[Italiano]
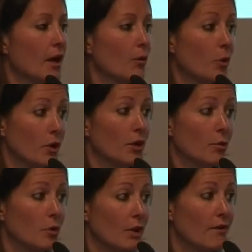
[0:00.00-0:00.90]
un pochino
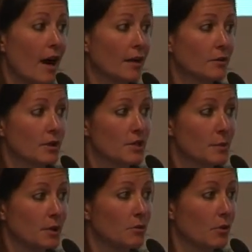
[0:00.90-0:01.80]
più elevato
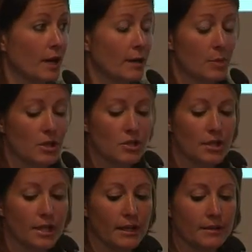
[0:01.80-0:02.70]
rispetto ai
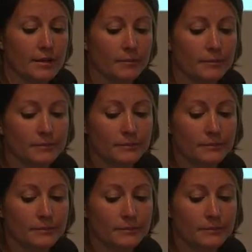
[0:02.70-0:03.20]
precedenti